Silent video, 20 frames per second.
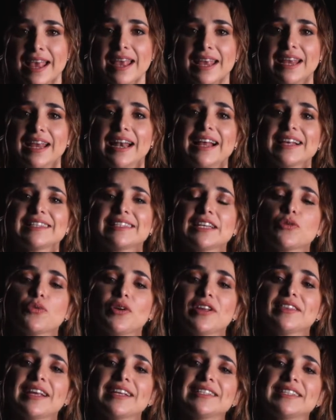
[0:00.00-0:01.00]
y las
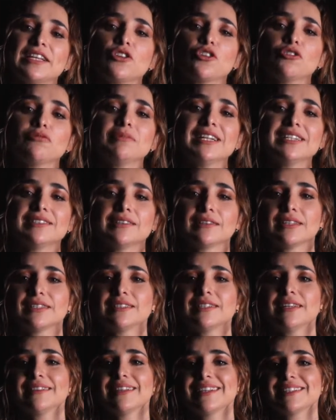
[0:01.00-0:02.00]

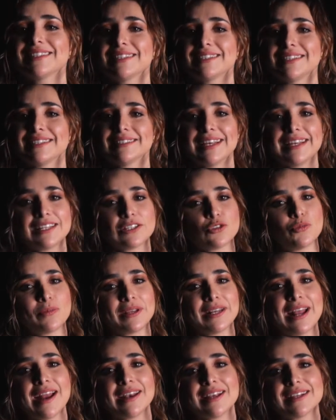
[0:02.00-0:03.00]
55.716
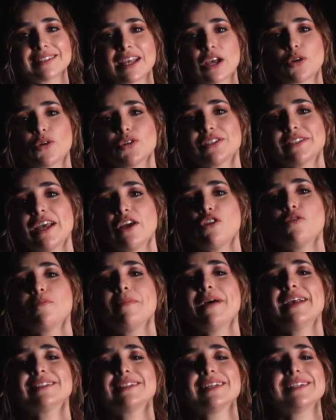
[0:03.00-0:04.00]
luminarias que costaron
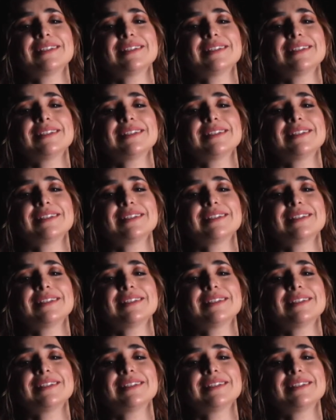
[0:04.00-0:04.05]
más de